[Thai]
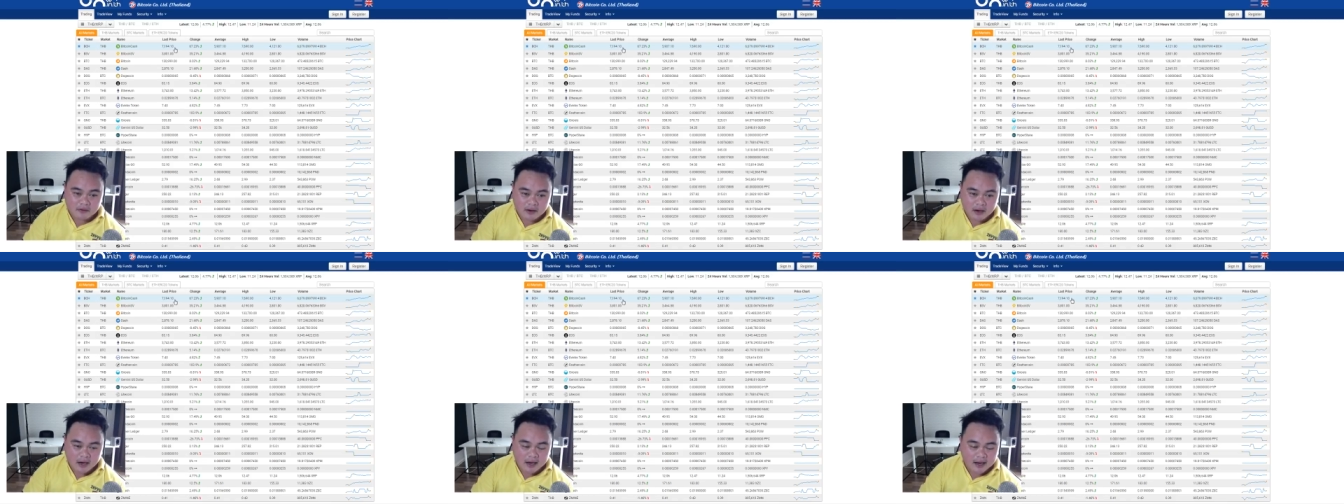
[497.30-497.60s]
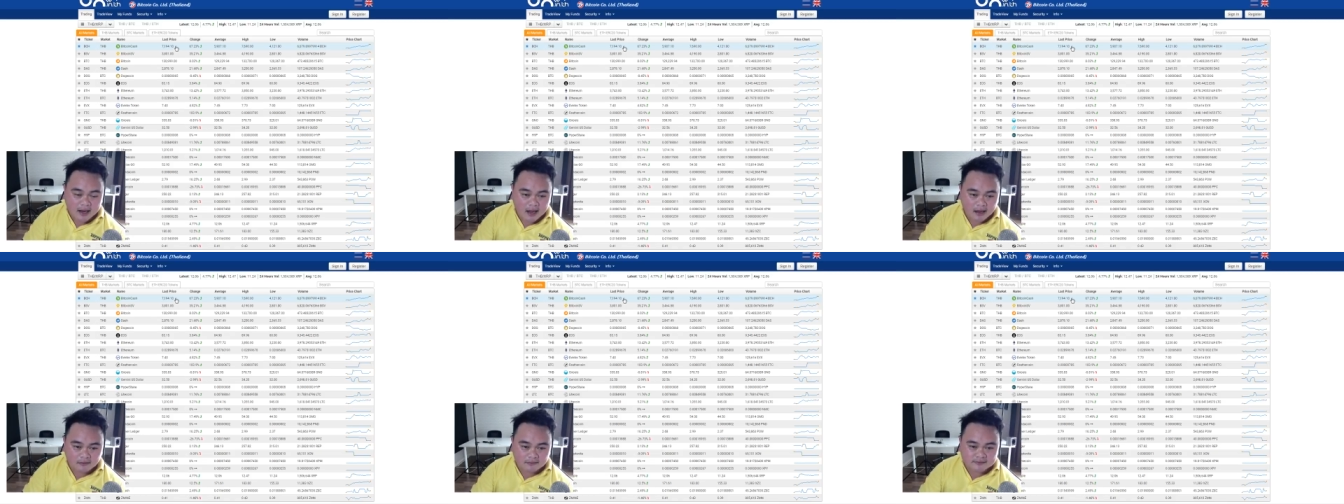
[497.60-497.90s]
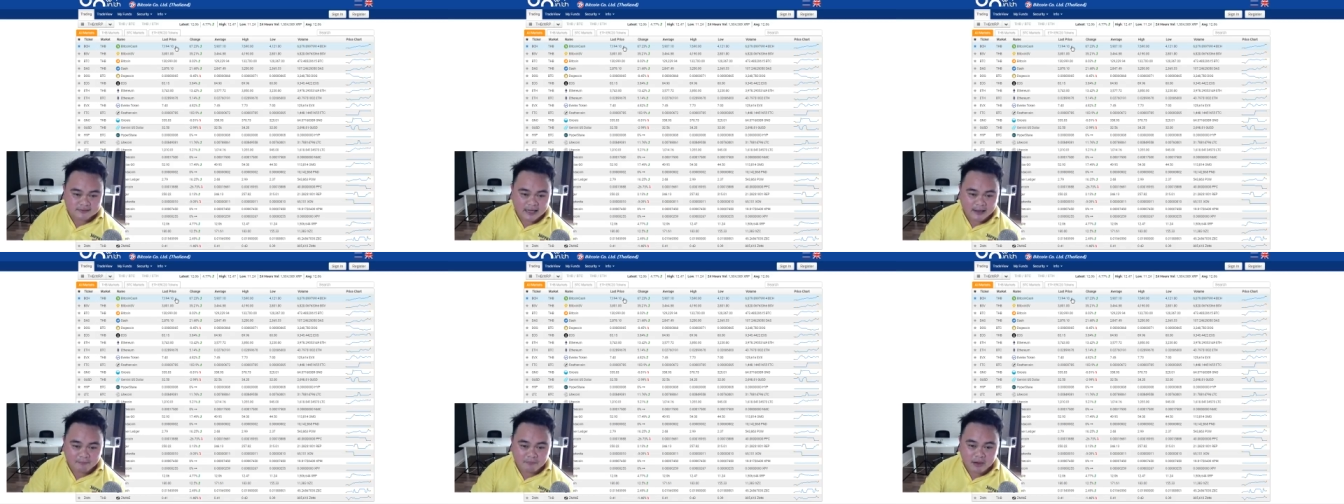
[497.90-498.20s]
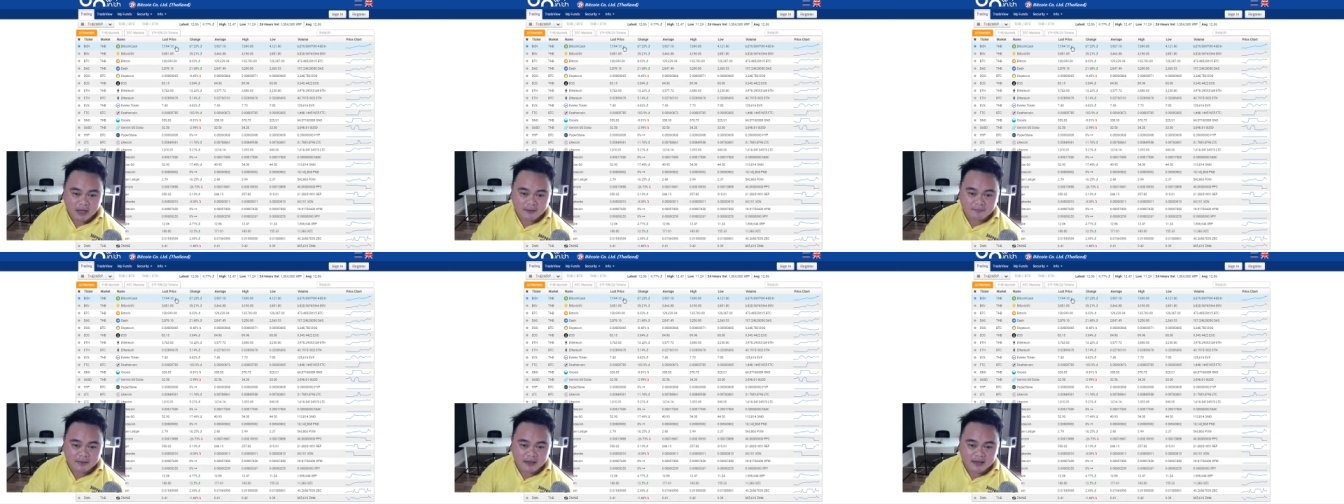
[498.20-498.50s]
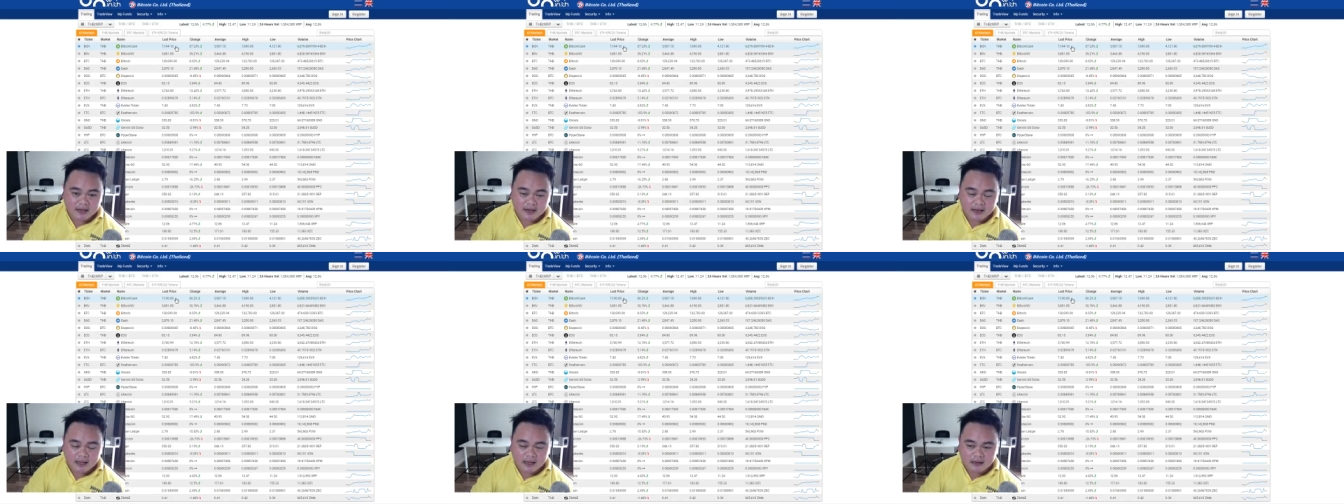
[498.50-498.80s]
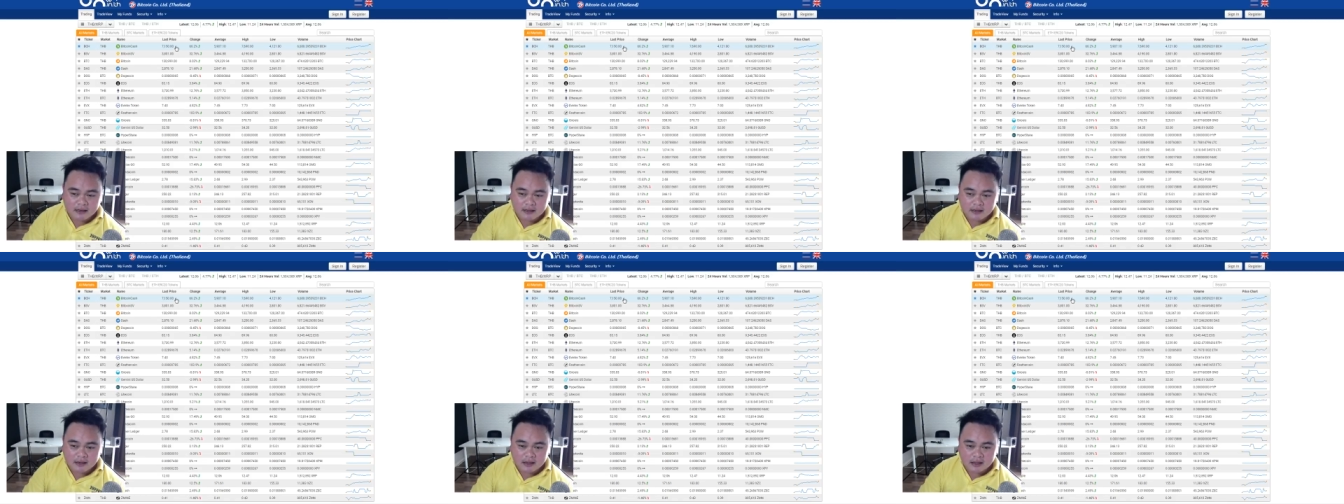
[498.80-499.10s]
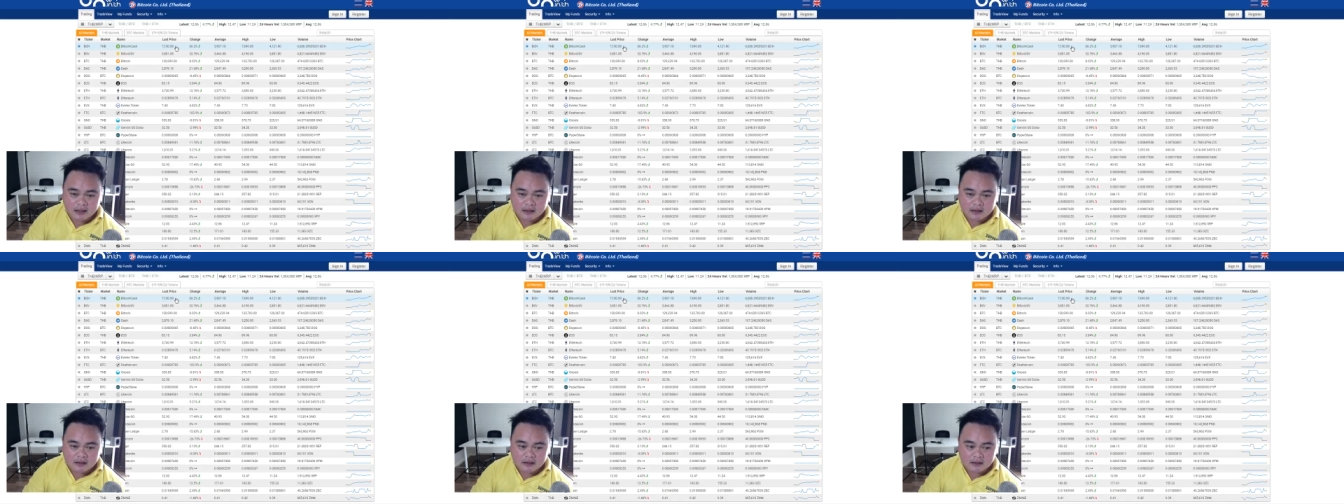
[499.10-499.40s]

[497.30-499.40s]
ใครเข้า 3,000 ไปเล่นๆนี่นะ